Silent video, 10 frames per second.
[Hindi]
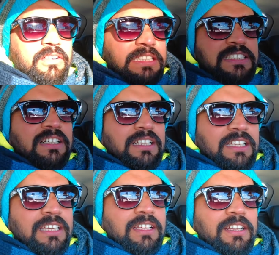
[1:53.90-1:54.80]
रिसेंटली
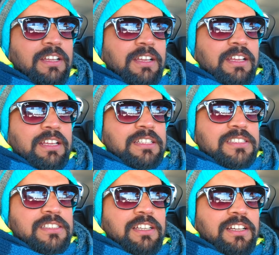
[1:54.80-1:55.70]

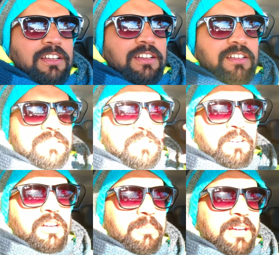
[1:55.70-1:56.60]
इस
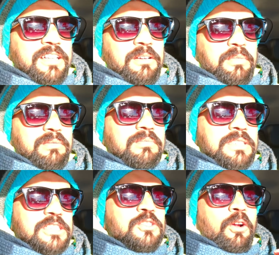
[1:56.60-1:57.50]
जॉनरा पे कदम
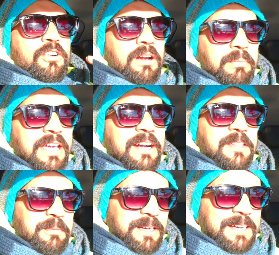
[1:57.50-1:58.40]
इस जॉनरा में
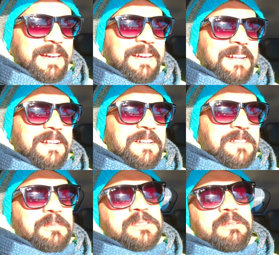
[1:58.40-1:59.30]
कदम रखा है
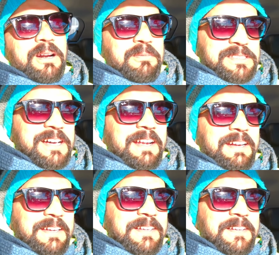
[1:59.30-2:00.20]
तो मुझे बड़ा मज़ा आ रहा
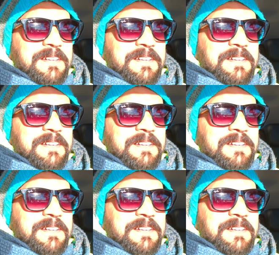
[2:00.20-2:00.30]
है